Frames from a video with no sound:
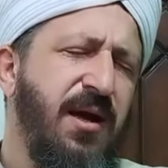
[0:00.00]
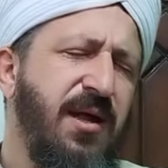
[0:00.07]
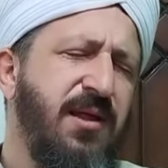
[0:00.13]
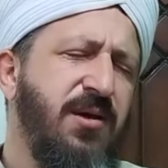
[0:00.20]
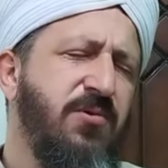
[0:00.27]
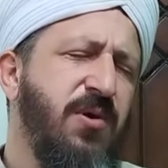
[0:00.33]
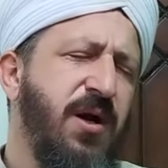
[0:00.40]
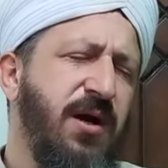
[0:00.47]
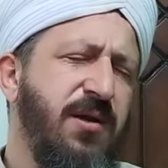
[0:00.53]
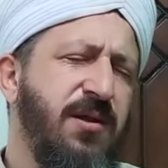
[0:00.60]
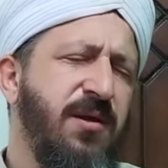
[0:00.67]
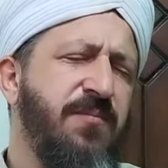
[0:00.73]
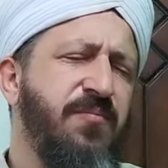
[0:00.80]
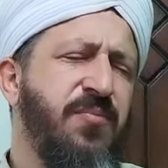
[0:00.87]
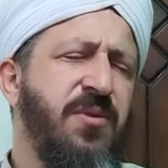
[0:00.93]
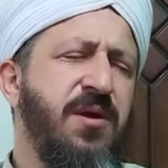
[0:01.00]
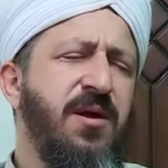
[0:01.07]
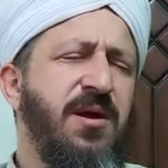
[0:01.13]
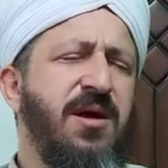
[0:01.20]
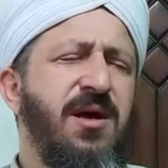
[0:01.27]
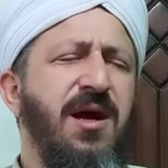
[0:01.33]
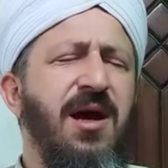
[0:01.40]
هذه واحده
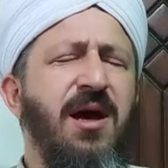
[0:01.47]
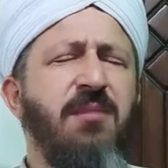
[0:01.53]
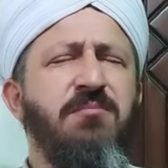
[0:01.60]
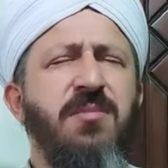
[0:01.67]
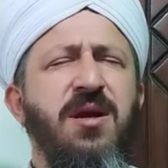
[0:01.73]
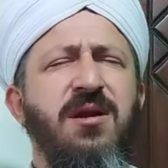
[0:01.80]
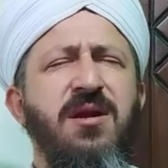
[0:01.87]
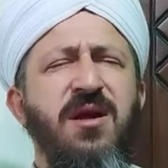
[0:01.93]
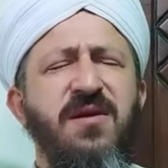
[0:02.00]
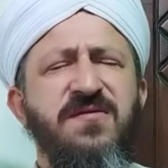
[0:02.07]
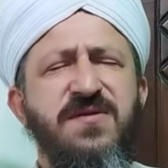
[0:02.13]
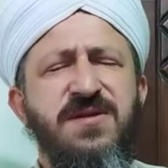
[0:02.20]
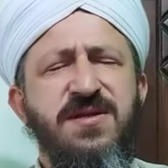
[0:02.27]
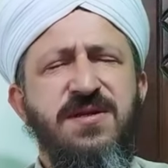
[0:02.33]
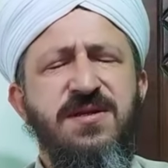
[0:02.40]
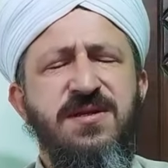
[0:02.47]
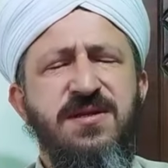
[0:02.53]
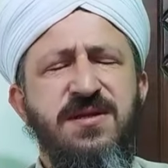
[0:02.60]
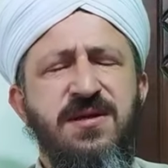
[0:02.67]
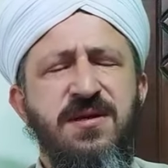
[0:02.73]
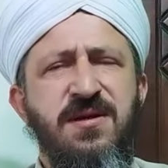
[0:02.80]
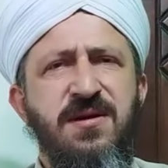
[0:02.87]
أما
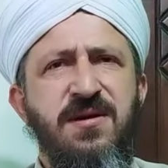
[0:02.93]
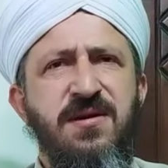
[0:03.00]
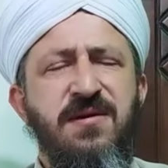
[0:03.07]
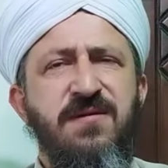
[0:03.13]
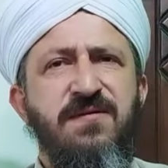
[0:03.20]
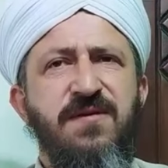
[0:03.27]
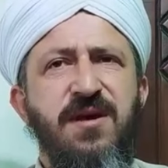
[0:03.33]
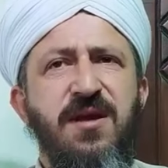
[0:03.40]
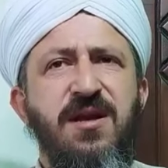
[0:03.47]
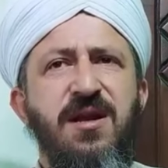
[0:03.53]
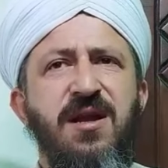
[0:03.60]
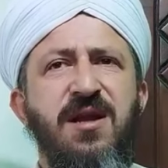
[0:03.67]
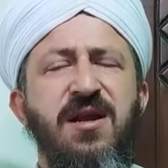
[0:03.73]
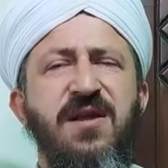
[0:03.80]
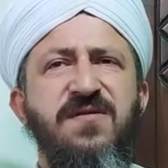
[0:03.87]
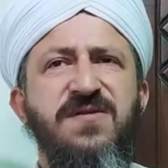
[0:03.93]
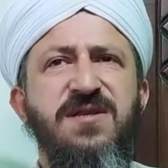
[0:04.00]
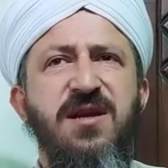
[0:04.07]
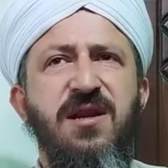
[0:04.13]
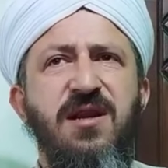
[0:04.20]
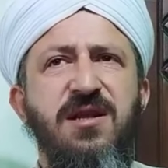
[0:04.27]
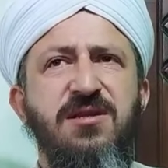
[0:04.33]
النفس فإن النفس
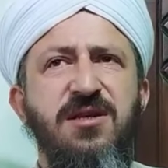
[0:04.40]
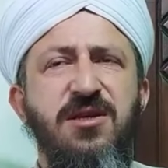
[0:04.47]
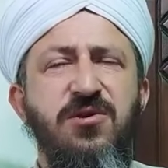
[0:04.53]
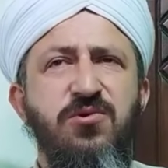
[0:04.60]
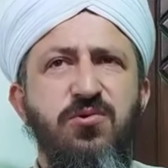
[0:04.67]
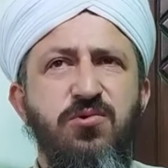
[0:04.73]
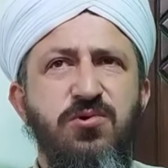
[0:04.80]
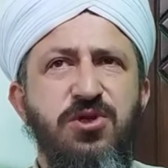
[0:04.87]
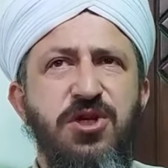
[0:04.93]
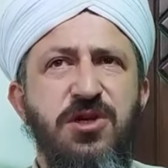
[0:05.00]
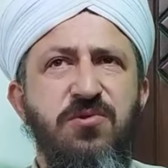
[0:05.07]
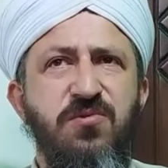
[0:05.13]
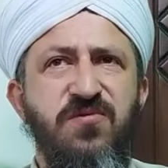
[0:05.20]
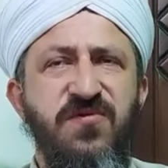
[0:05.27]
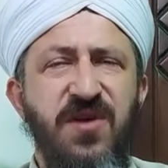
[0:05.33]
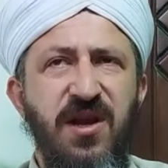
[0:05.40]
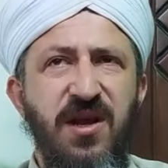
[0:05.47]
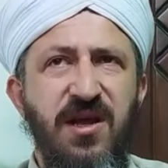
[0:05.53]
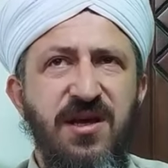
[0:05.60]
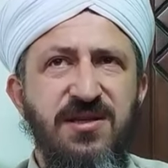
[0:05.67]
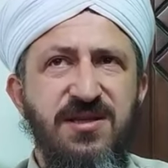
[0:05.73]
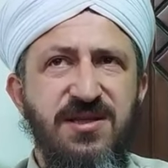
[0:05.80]
التي توجد في
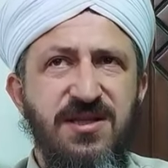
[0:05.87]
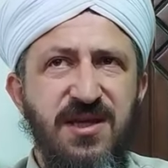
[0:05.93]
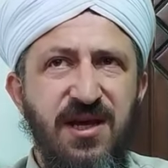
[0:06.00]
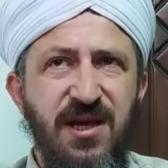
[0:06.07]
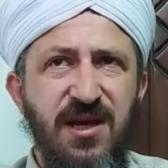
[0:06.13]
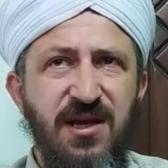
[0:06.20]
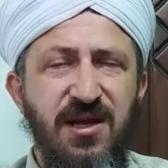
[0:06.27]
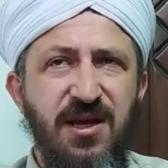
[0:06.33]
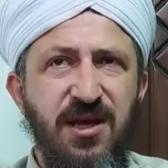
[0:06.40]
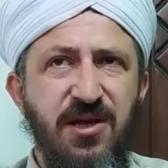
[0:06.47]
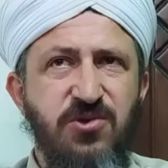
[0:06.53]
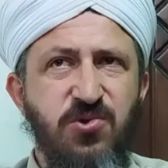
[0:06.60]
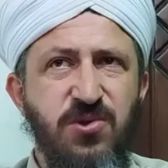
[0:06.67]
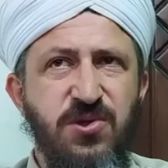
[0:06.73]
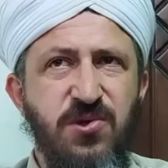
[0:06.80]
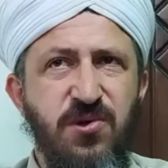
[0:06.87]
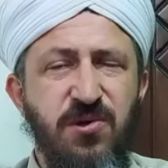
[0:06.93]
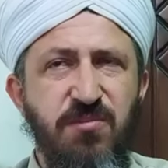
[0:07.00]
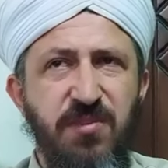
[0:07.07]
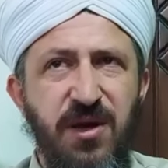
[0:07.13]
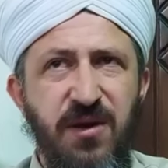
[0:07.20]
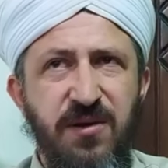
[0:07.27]
الإنسان هي جزء
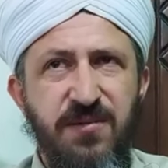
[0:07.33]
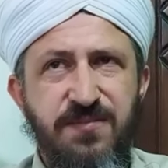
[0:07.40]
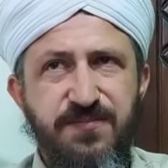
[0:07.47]
منه